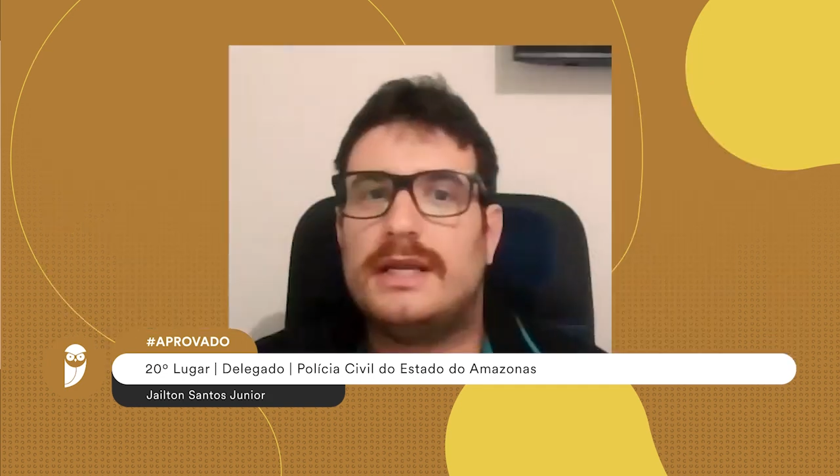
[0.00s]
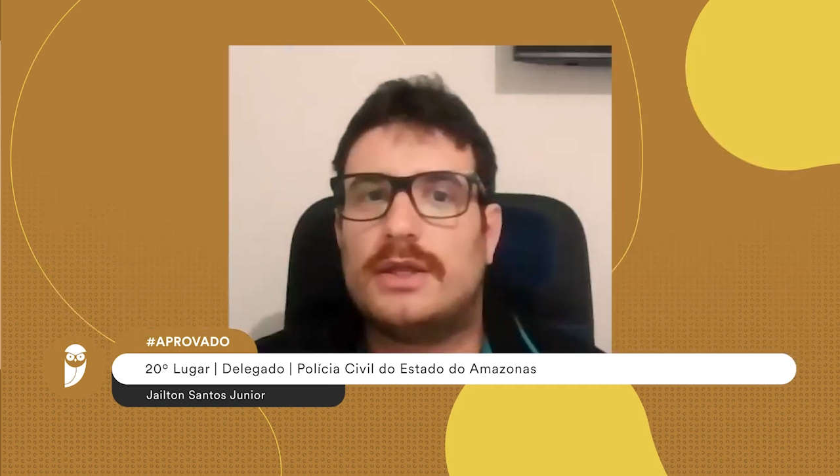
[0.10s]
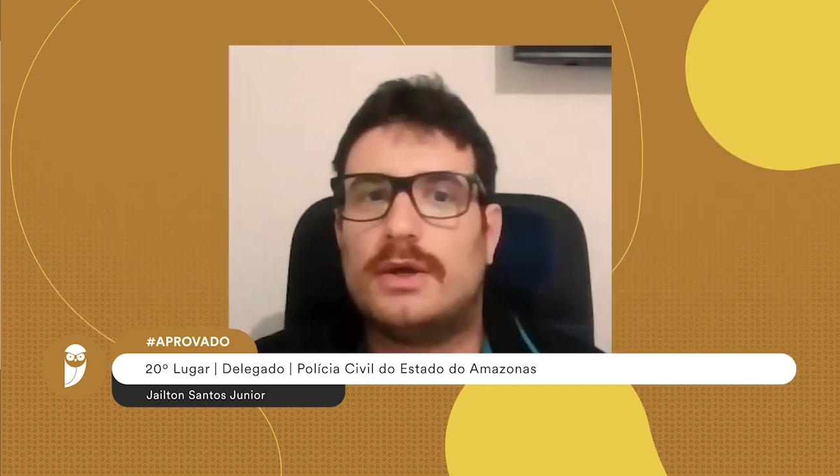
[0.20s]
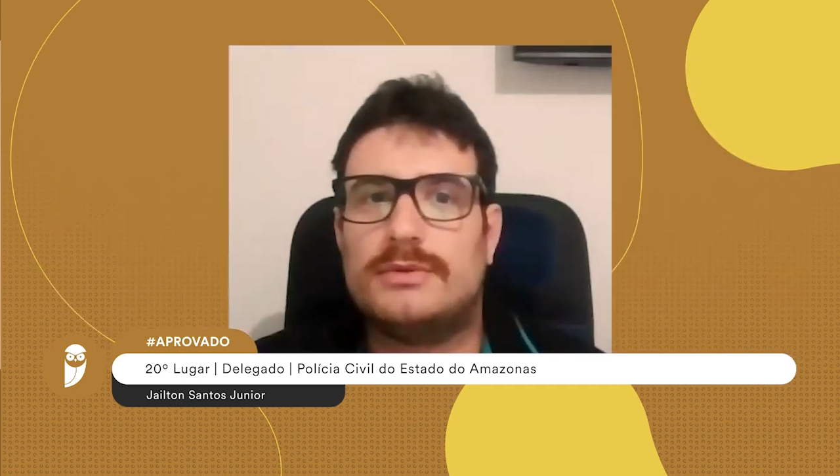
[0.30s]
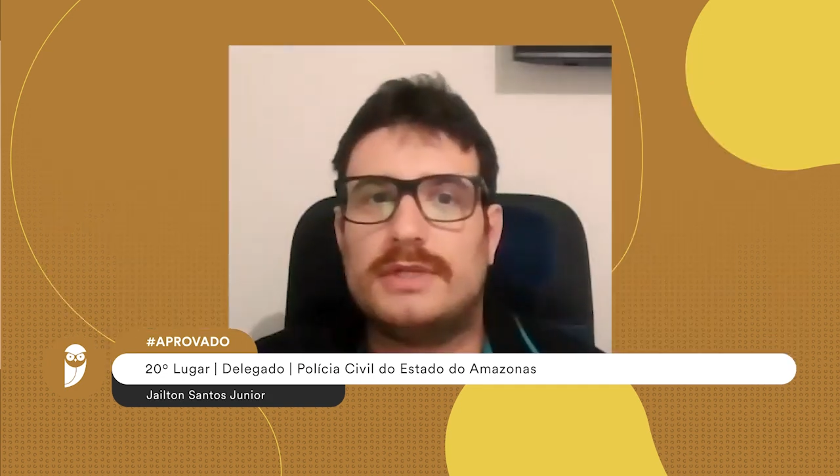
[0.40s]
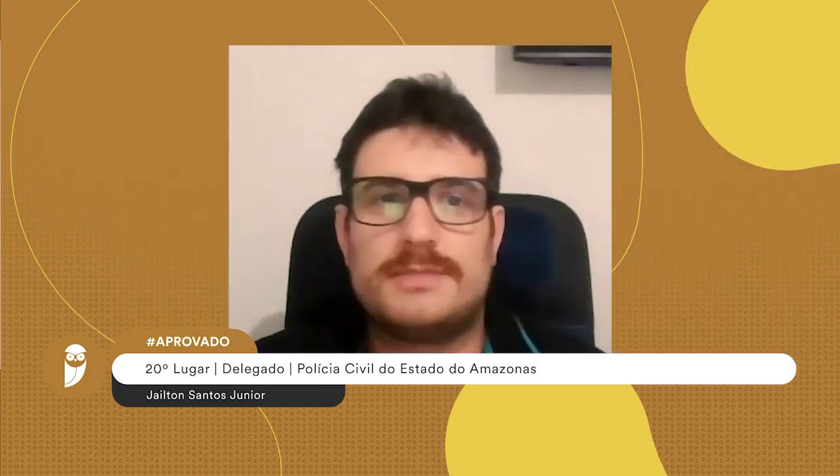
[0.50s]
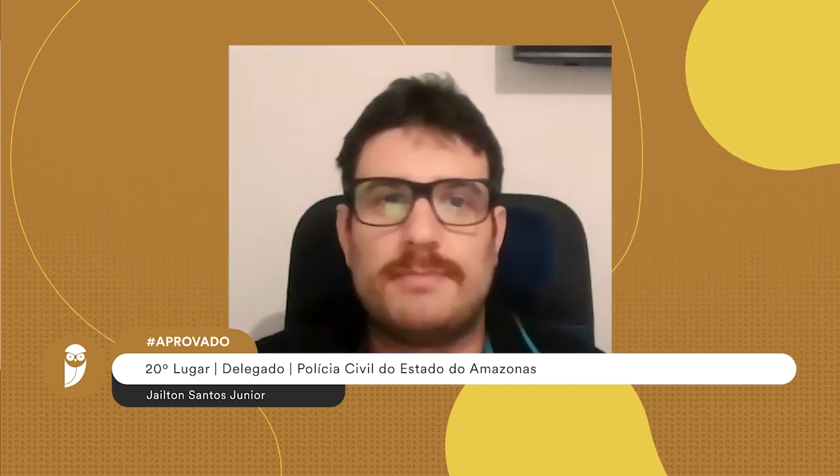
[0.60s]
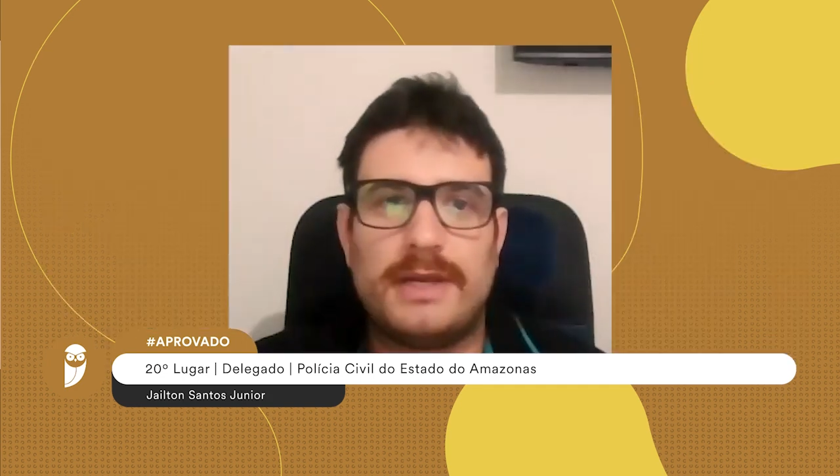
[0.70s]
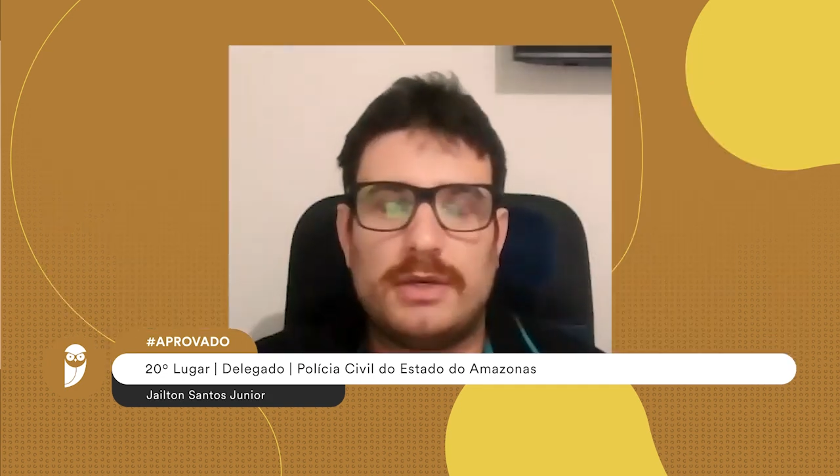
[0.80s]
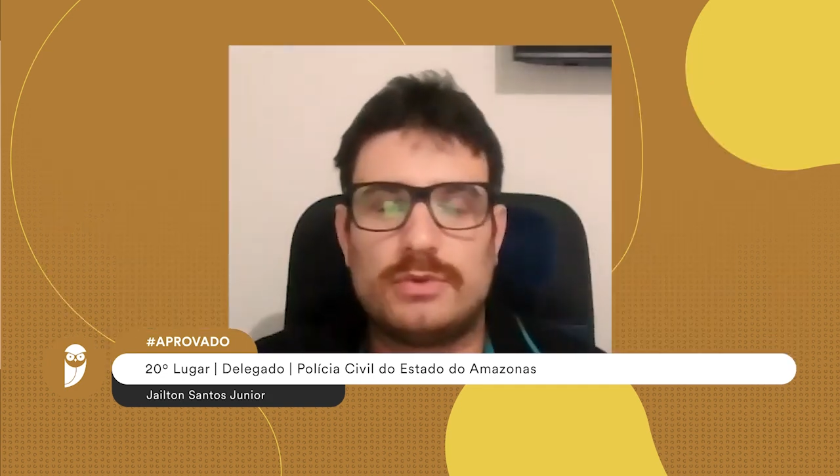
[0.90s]
Então, nesse
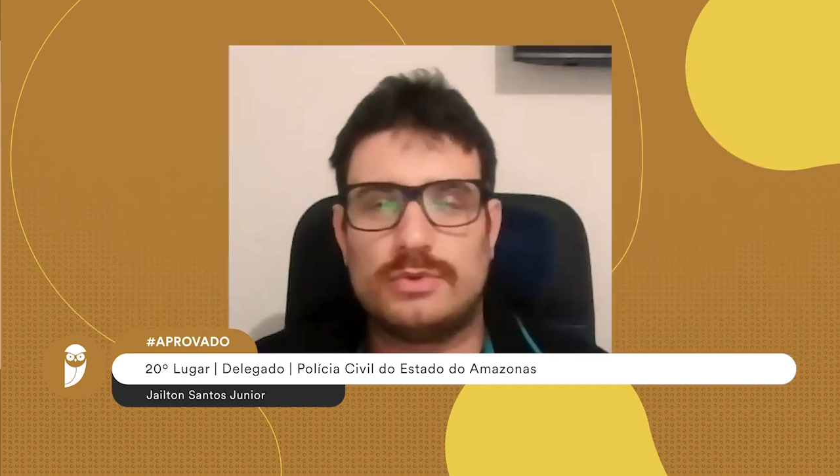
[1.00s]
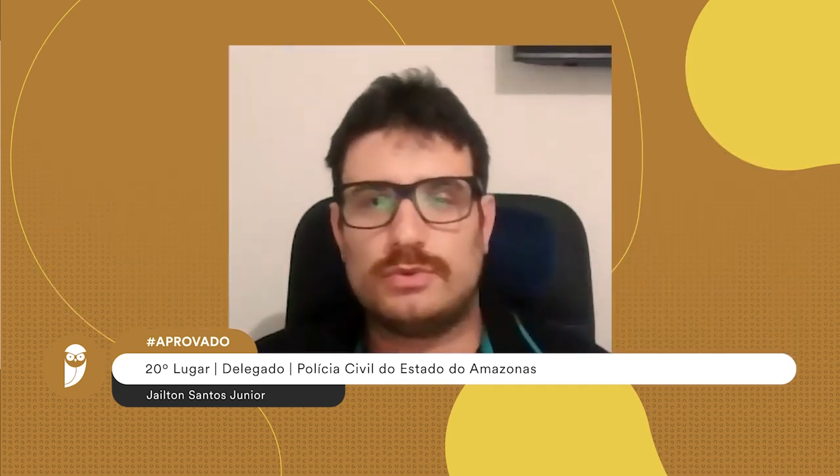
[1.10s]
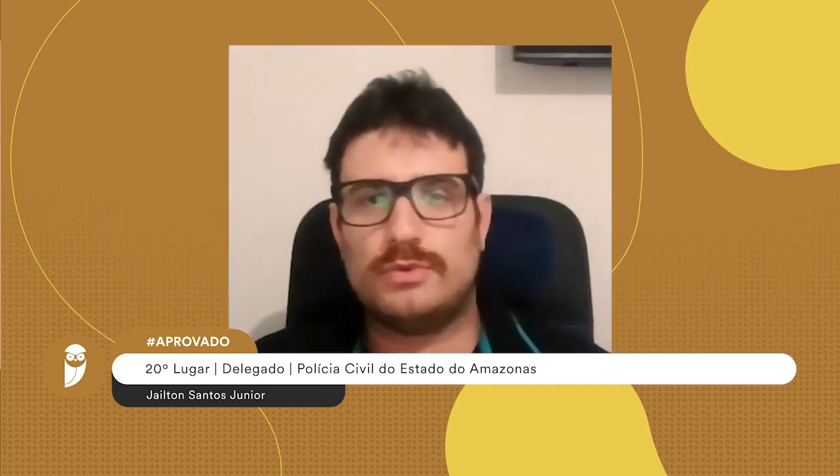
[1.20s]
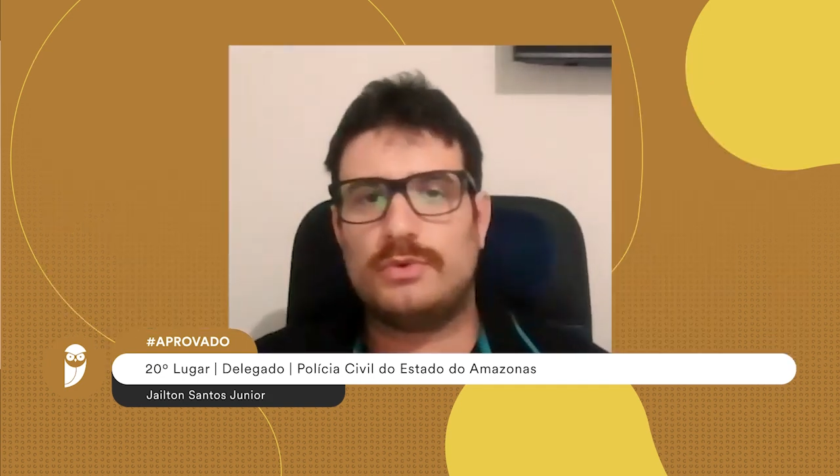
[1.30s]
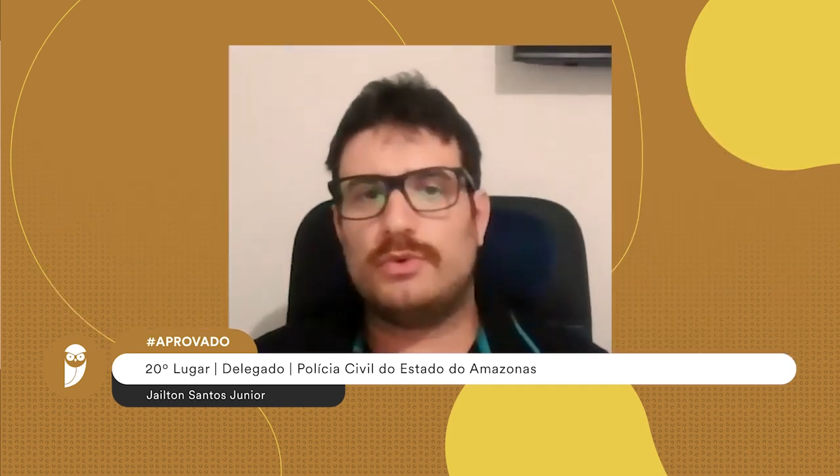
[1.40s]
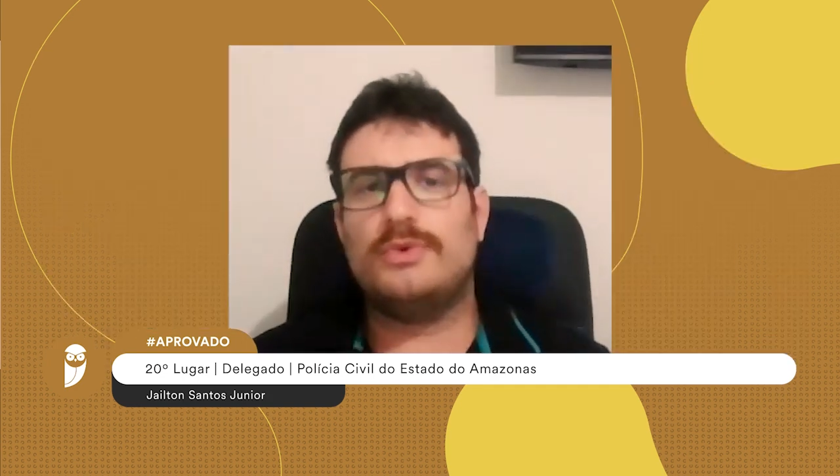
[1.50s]
período, o,